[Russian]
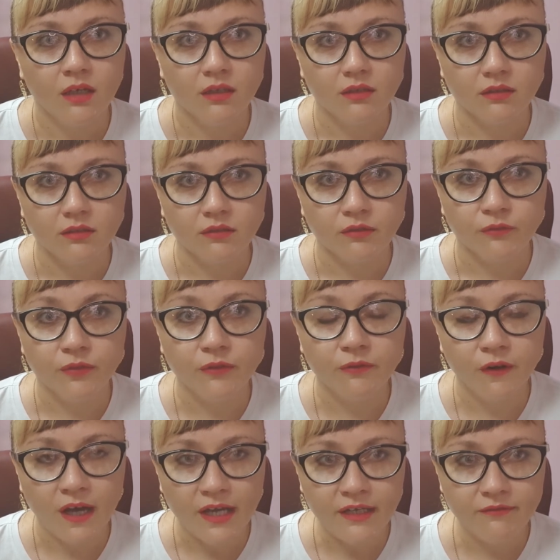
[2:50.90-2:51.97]
э,
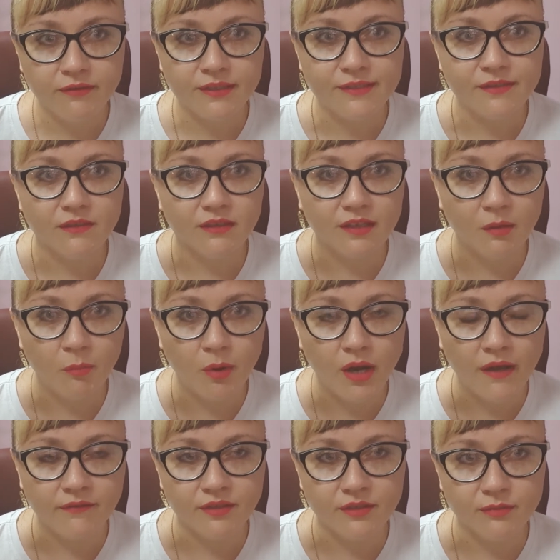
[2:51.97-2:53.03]
вываривать,
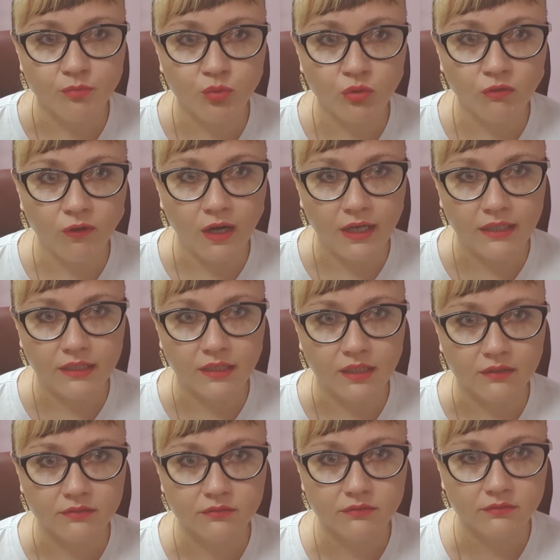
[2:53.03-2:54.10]
добавить
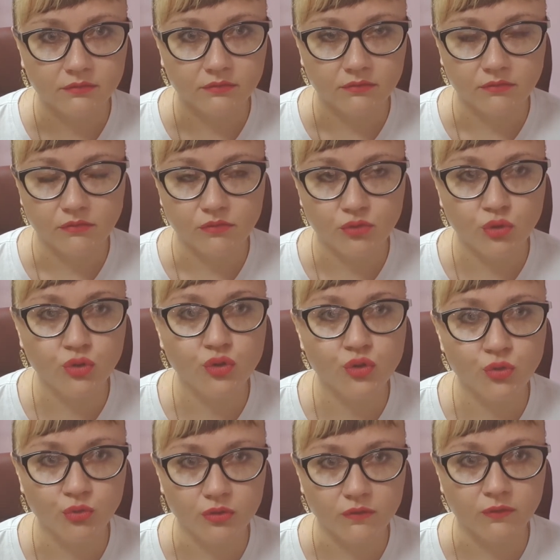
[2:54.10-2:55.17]
буквально
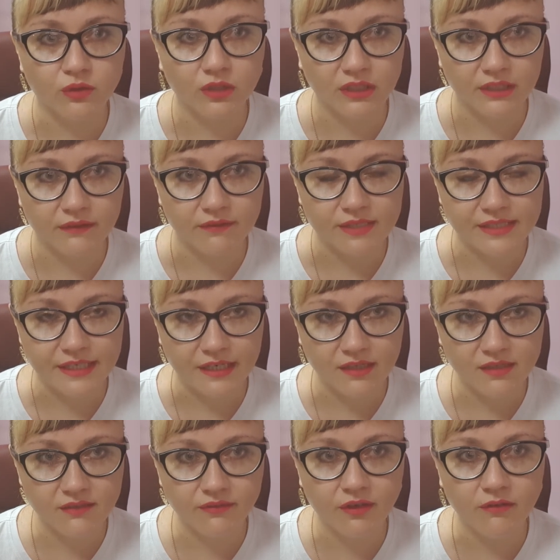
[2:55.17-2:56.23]
чуть-чуть вот этого
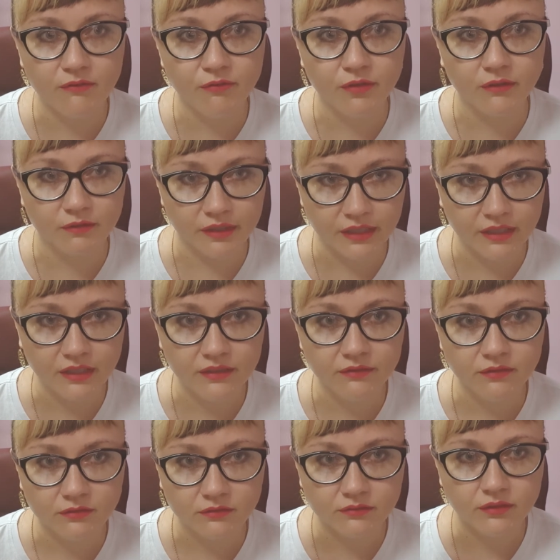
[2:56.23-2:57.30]
средства,
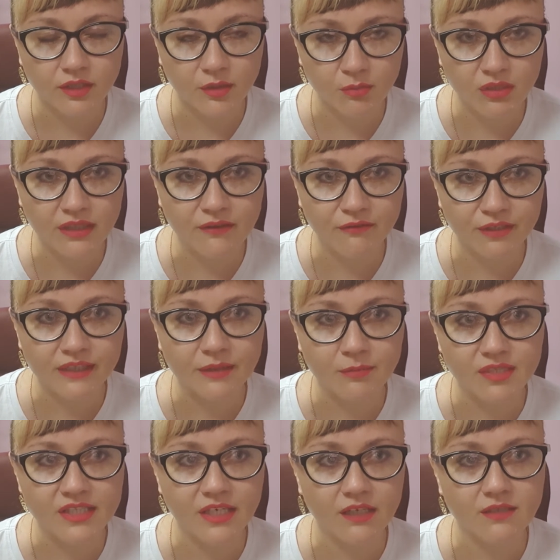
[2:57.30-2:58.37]
выварили именно в этом
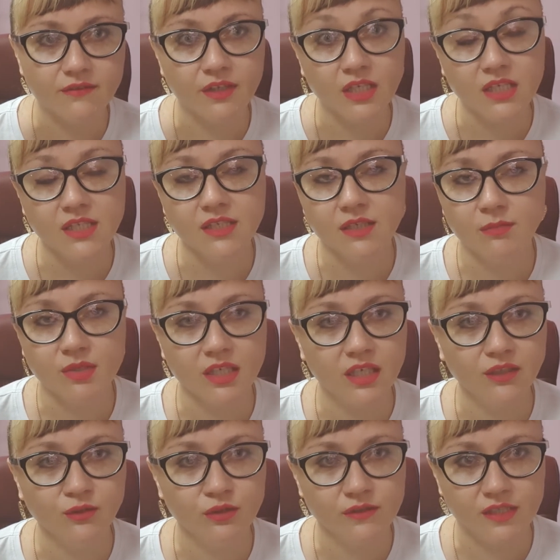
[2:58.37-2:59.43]
средстве и затем
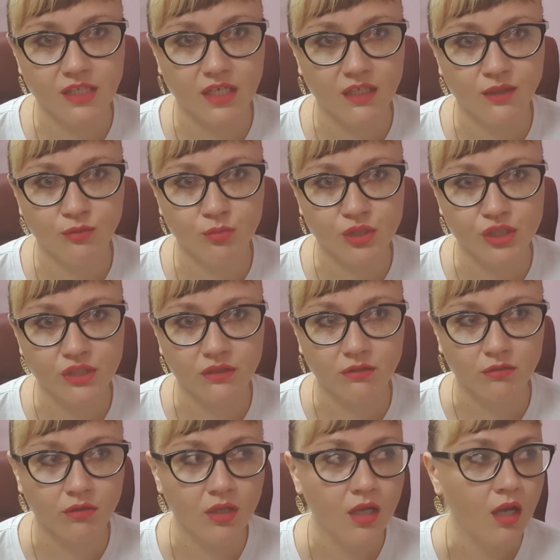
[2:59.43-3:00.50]
закинули в стиральную
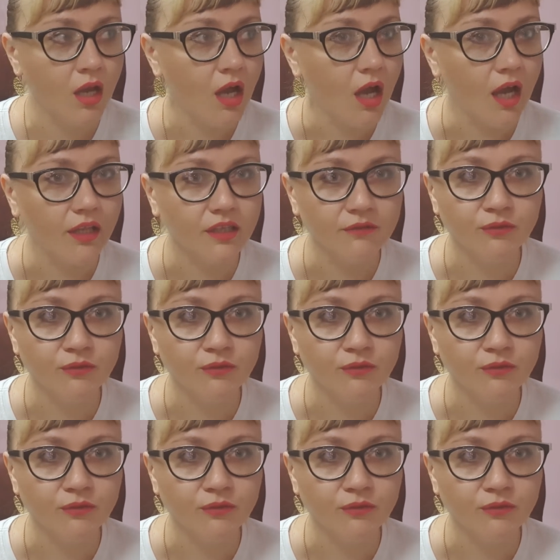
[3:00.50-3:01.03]
машинку. Они